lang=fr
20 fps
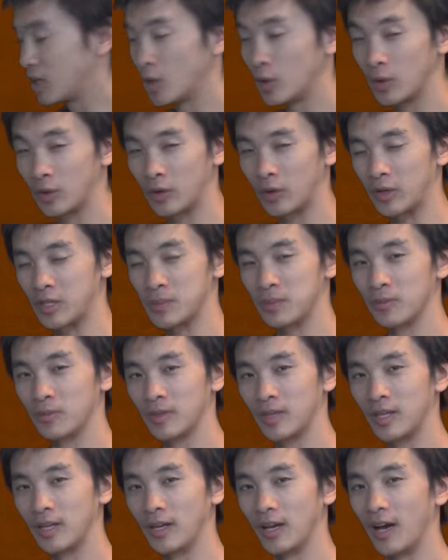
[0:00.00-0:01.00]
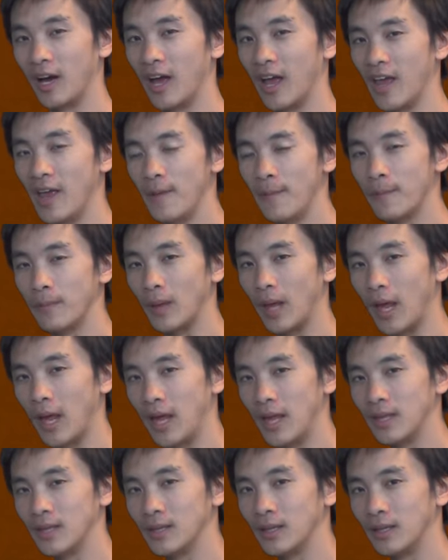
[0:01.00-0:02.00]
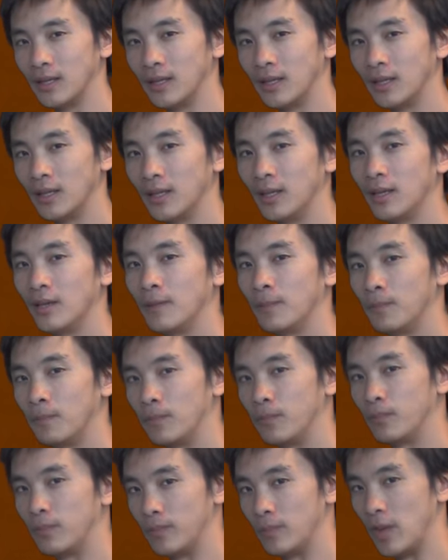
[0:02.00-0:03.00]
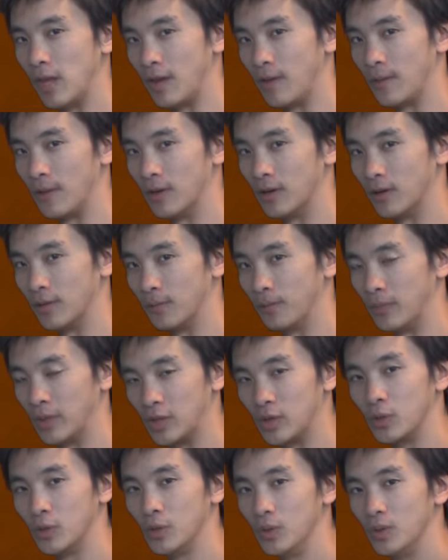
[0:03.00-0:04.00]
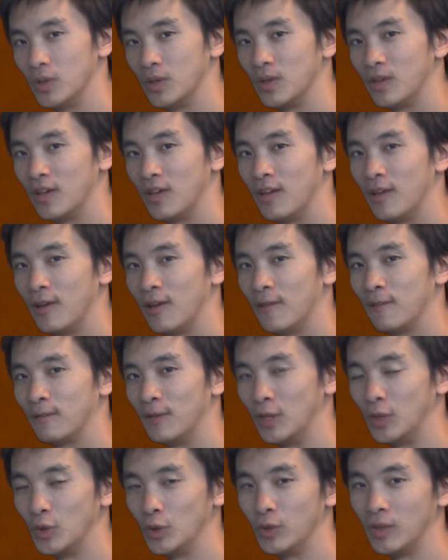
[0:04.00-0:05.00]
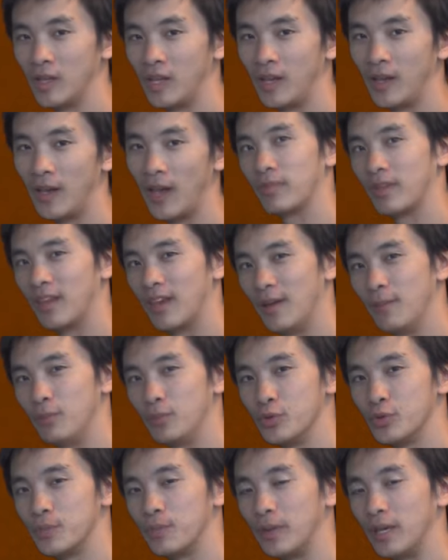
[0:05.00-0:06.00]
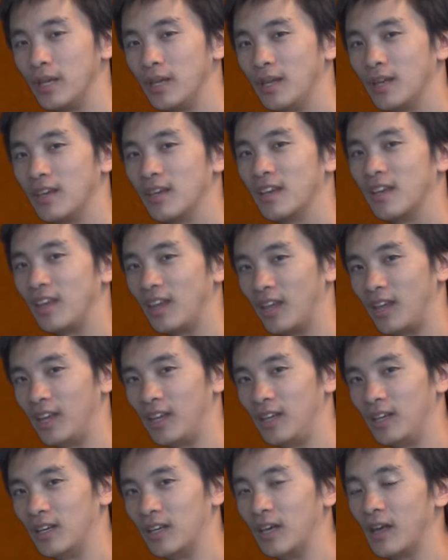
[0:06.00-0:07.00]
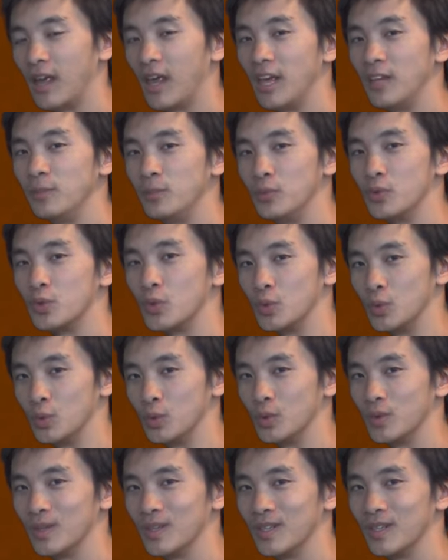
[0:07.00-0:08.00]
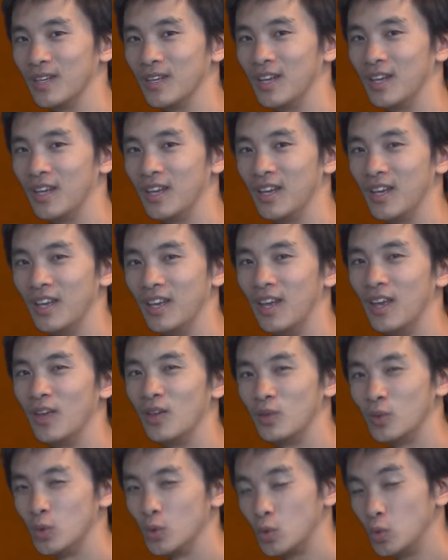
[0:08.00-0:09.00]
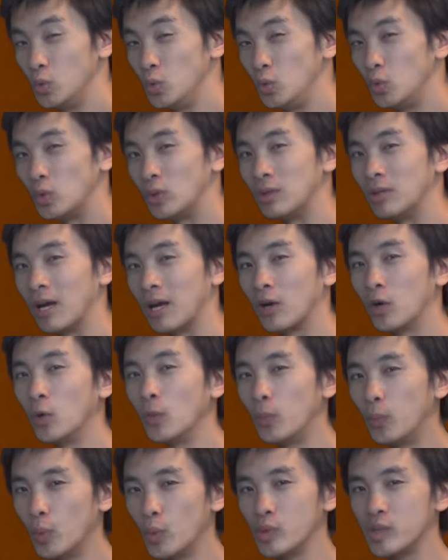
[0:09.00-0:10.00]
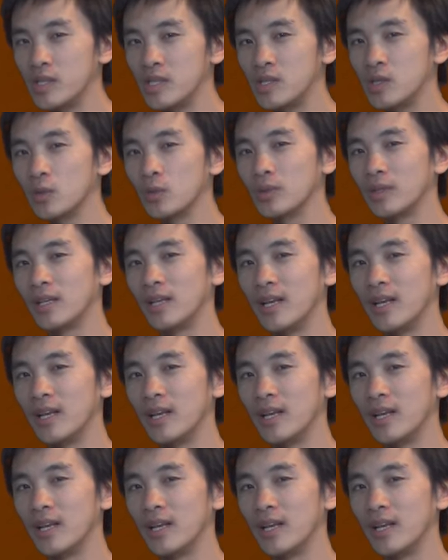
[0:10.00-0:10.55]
qui correspondait à M, N et euh, PQ va donner M plus P et euh, N plus Q. Du coup, la composition des